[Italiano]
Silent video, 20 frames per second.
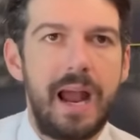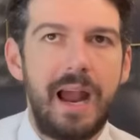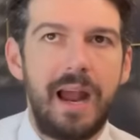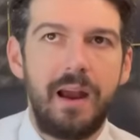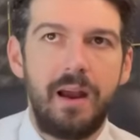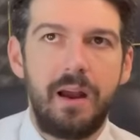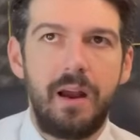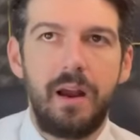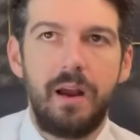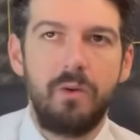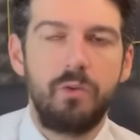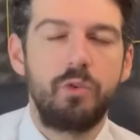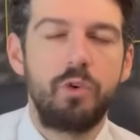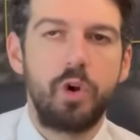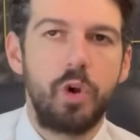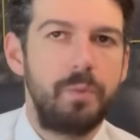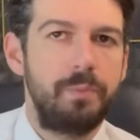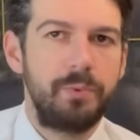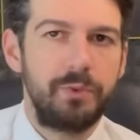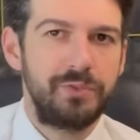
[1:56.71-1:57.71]
a, a un
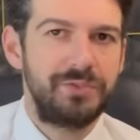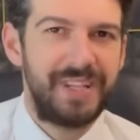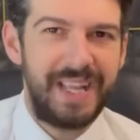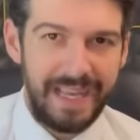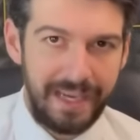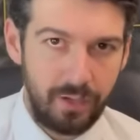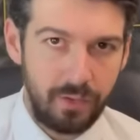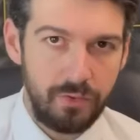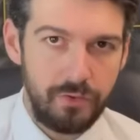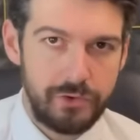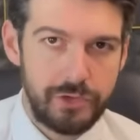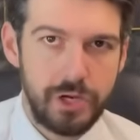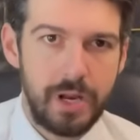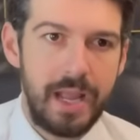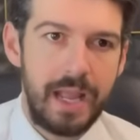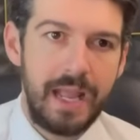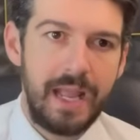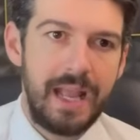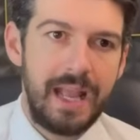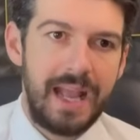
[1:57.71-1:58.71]
colpo secco, cioè